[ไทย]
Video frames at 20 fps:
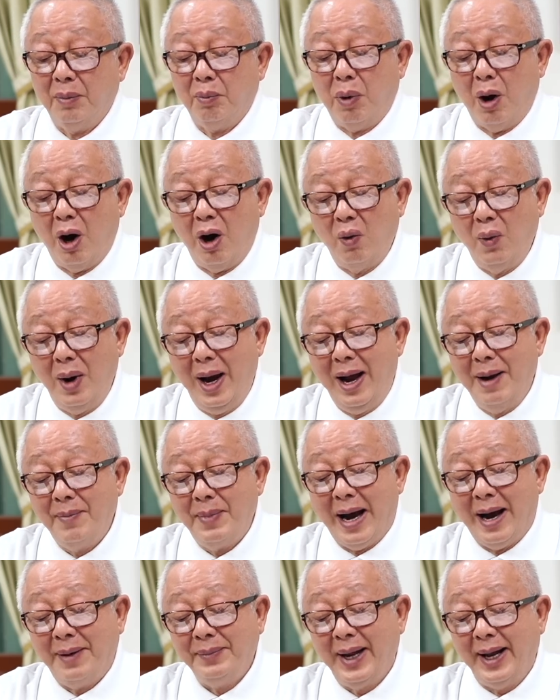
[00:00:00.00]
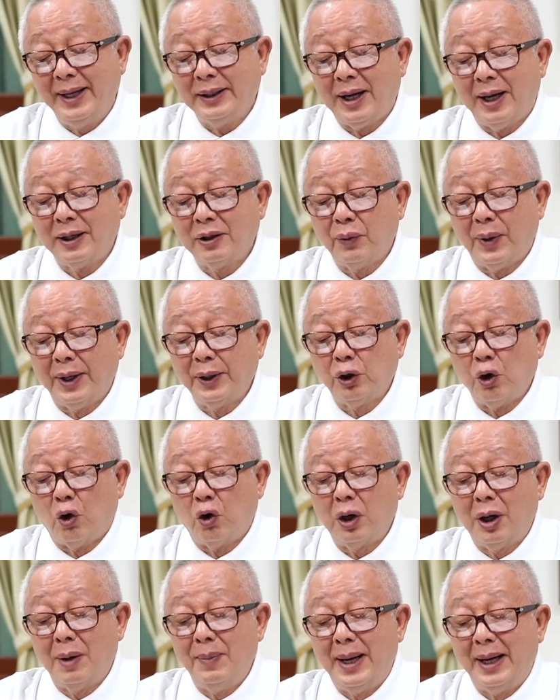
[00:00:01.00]
บอกว่ามหาอำนาจทางตะวันตก
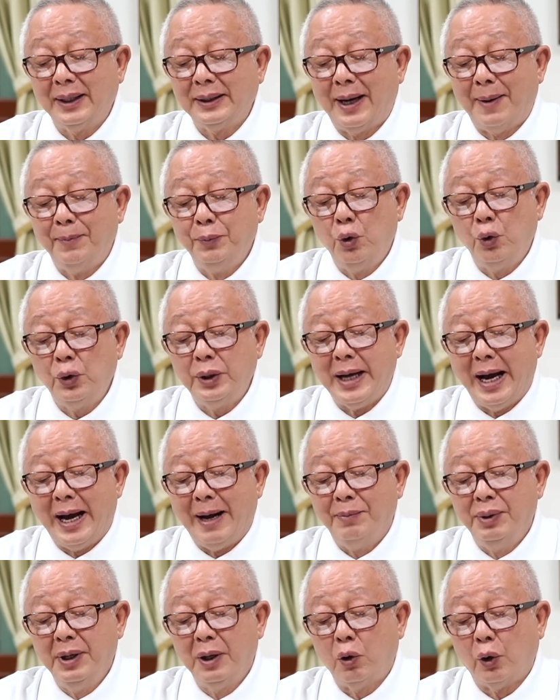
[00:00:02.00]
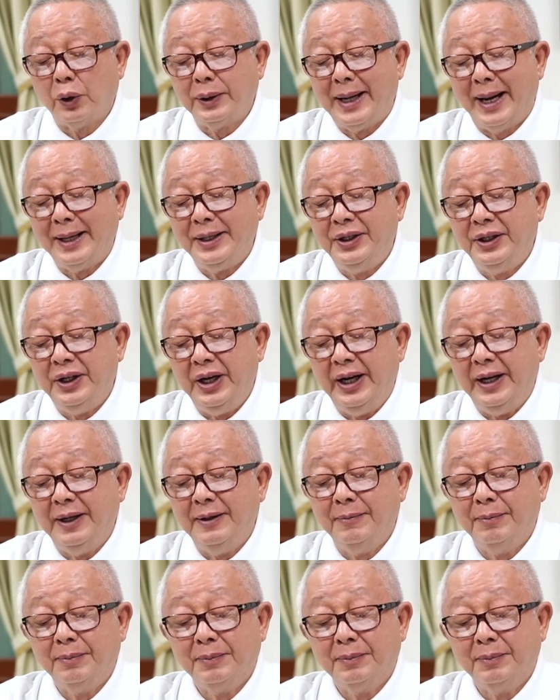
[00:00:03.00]
กำลังทำทุกอย่างเพื่อกดดันจีน